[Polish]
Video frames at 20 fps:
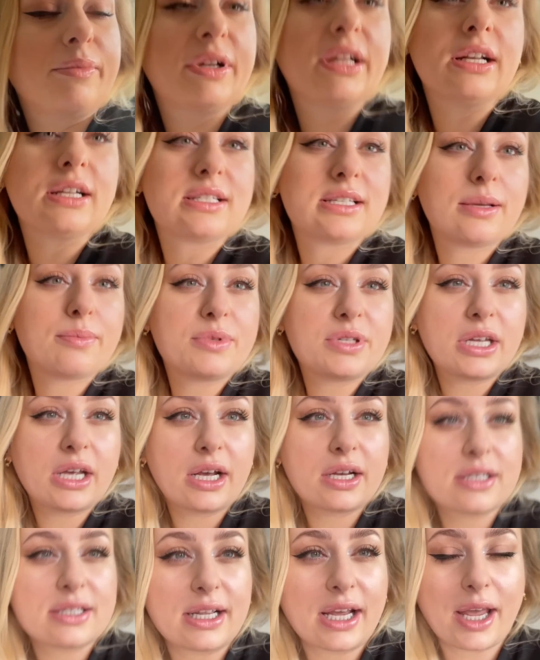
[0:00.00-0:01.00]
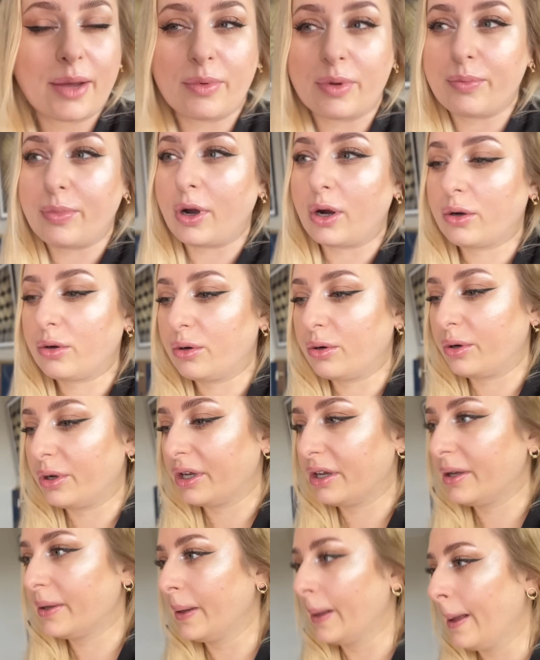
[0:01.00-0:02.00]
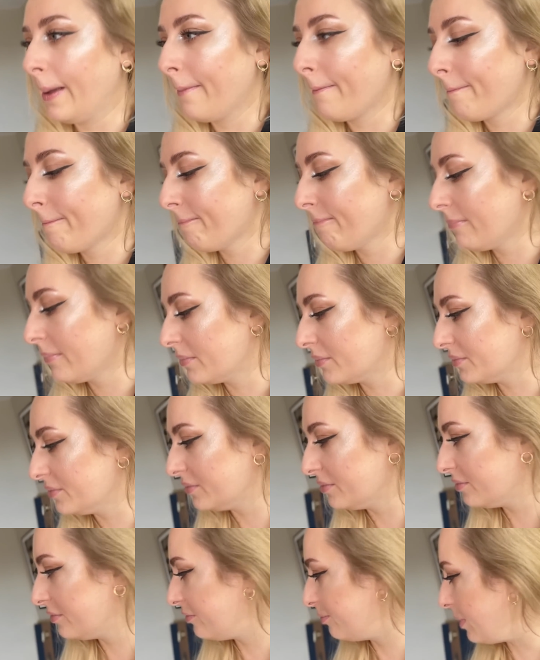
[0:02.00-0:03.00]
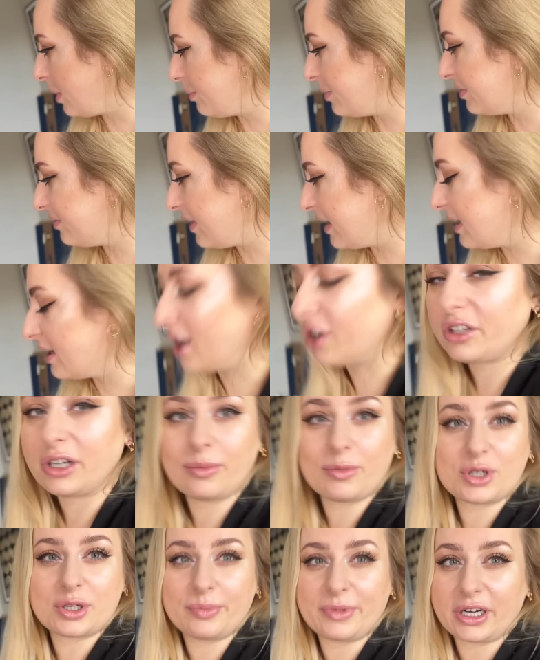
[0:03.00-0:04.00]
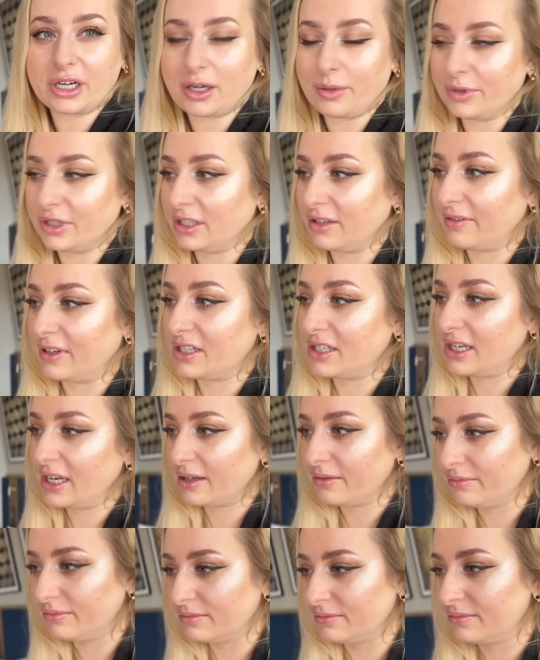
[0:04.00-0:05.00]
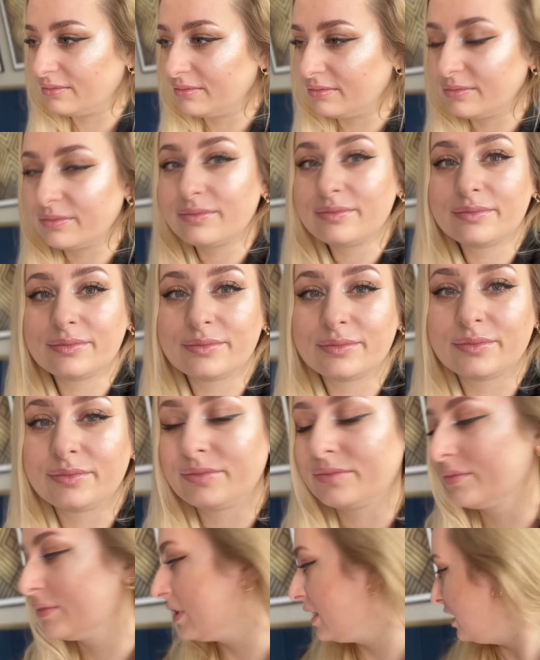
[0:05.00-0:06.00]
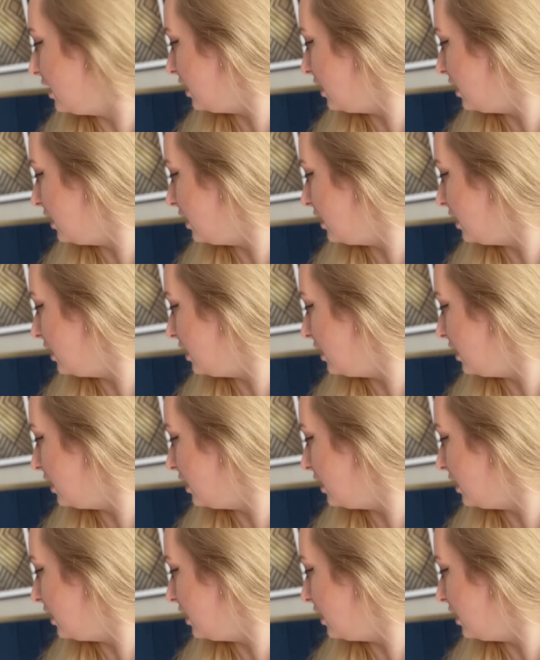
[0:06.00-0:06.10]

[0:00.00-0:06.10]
na recepcję, zdajemy pokój. Mm, pobyt fajny. Hotel możemy rekomendować, nie? Tak, zdecydowanie.